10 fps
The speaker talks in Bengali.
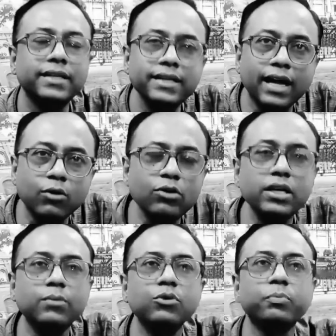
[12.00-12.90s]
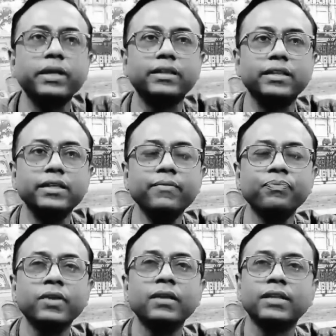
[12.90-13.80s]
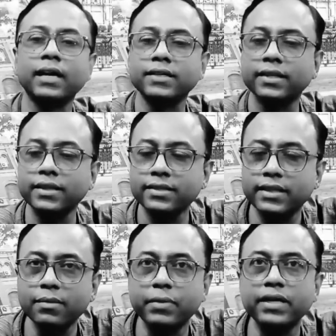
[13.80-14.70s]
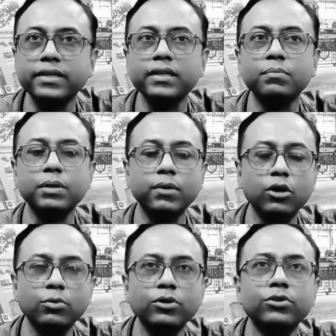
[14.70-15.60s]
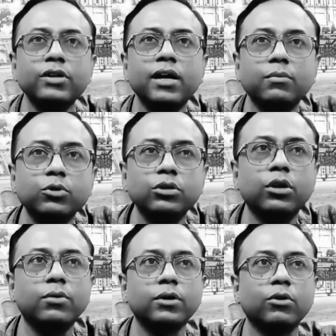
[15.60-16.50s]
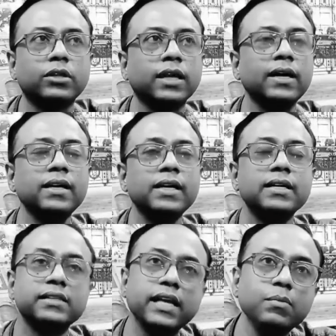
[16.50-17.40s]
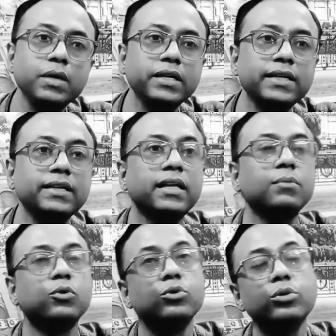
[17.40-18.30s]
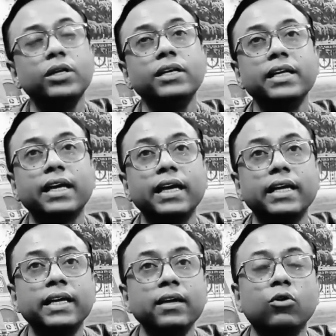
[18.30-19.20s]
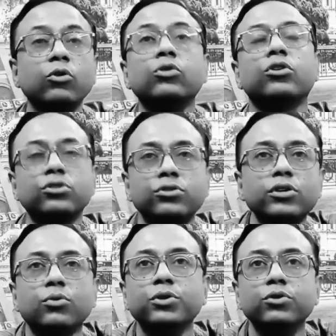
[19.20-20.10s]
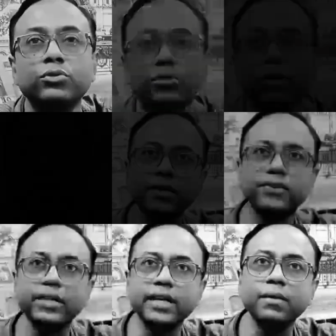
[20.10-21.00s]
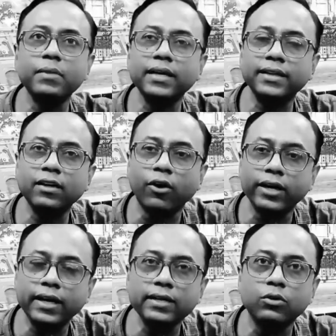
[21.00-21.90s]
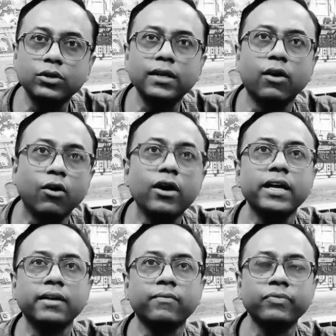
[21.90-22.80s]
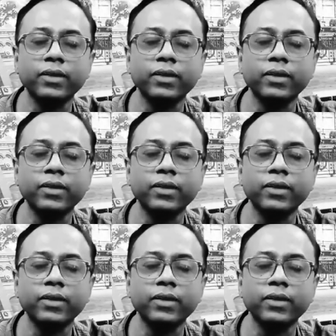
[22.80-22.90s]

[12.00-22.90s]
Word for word: সেই রাহুল নামক ব্যক্তি তার সাথে যে মেয়েটির বিবাহ বন্ধনে আবদ্ধ হওয়ার কথা সেই মেয়েটিকে তার বন্ধুদের ডেকে এনে গণধর্ষণে অভিযোগ নামে ট্রেনে মেয়েদের হয়রানি হতে হয়